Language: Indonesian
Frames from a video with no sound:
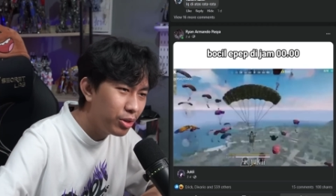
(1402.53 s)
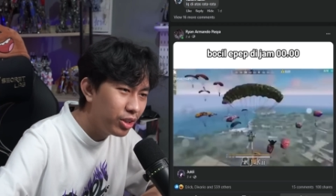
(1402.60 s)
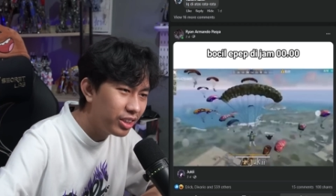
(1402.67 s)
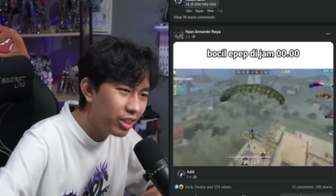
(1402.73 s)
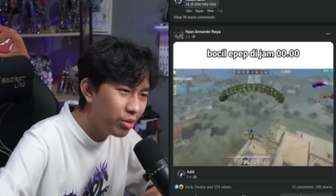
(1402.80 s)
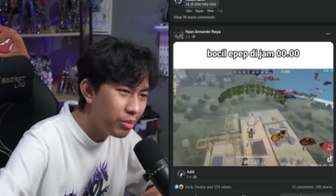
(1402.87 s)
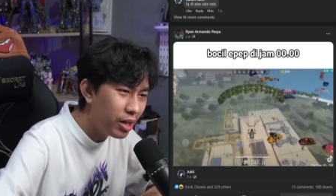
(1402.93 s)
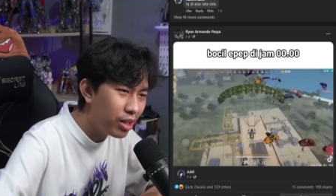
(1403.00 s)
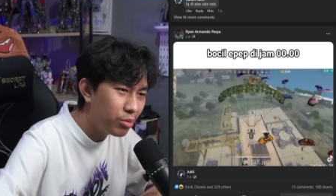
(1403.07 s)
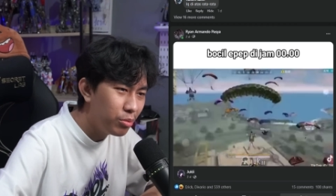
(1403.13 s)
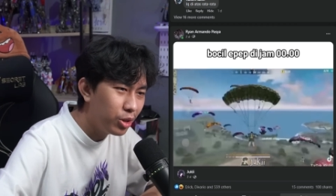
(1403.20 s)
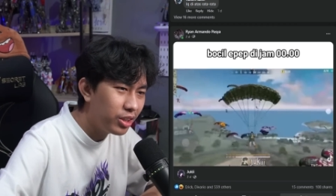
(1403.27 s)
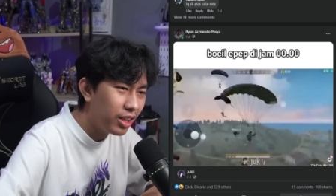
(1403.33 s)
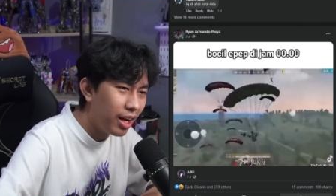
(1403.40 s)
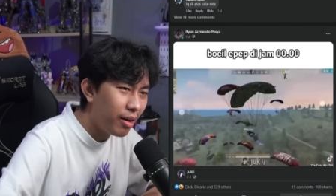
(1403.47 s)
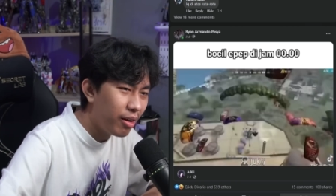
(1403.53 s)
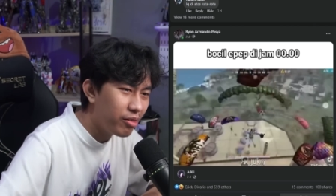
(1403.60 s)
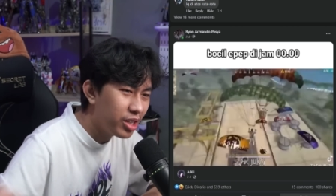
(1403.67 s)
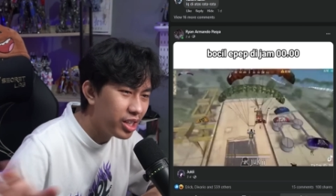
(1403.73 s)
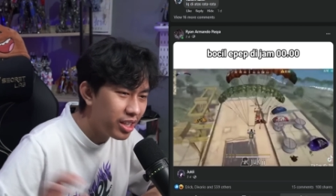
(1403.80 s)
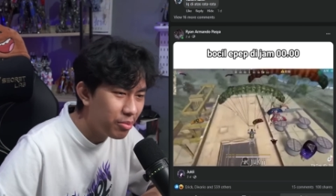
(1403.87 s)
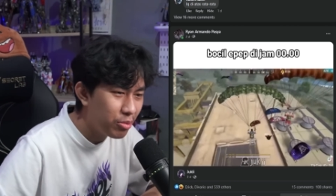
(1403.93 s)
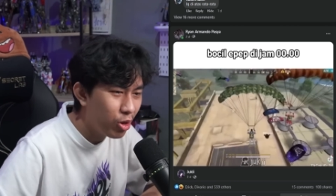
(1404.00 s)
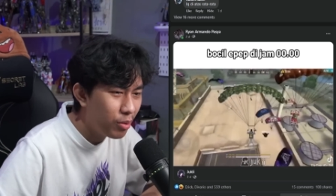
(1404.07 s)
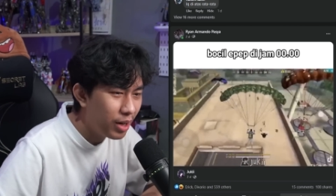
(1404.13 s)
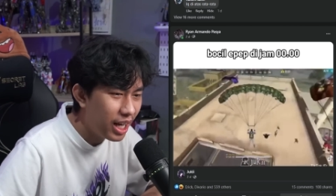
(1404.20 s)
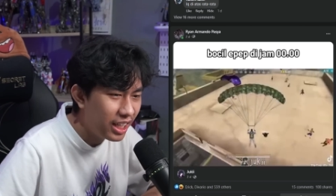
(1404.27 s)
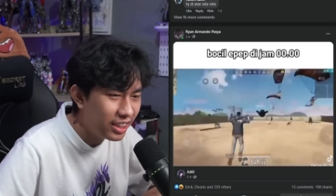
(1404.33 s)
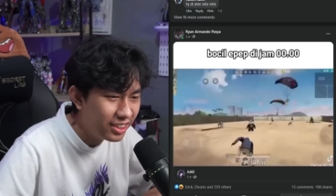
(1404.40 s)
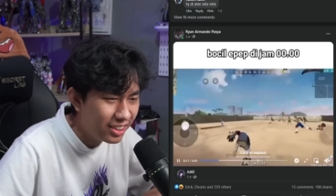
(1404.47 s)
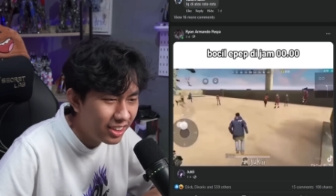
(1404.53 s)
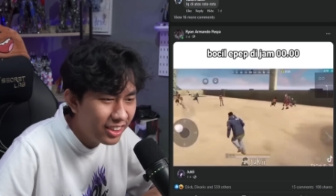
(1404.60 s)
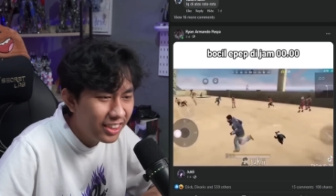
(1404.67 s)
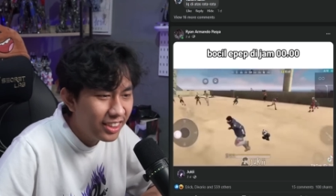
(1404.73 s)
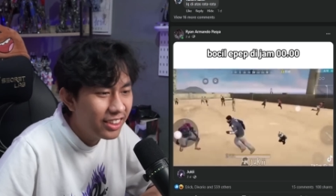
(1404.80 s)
peduli tahun baru bocah di jam 12